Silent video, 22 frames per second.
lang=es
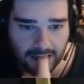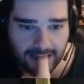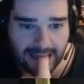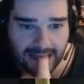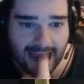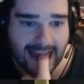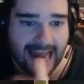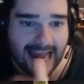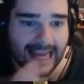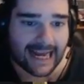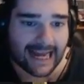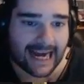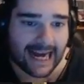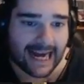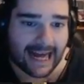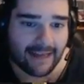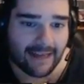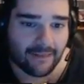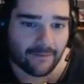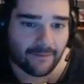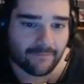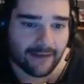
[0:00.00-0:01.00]
¡Ya le he
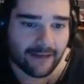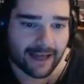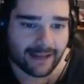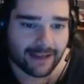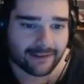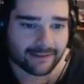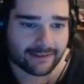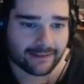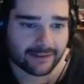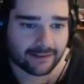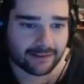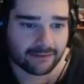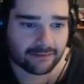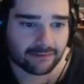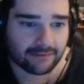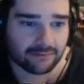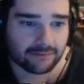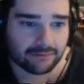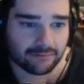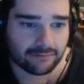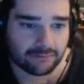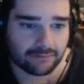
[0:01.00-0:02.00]
cagado! ¿Ves?
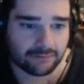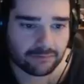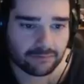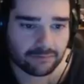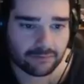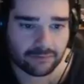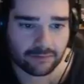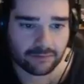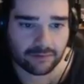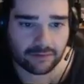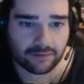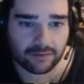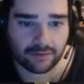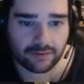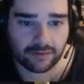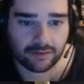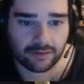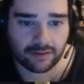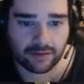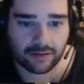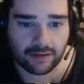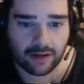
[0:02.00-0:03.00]

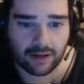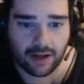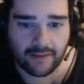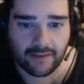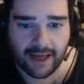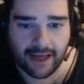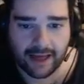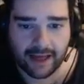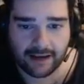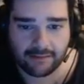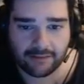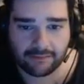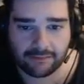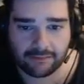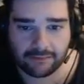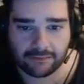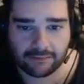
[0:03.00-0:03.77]
¡Joder!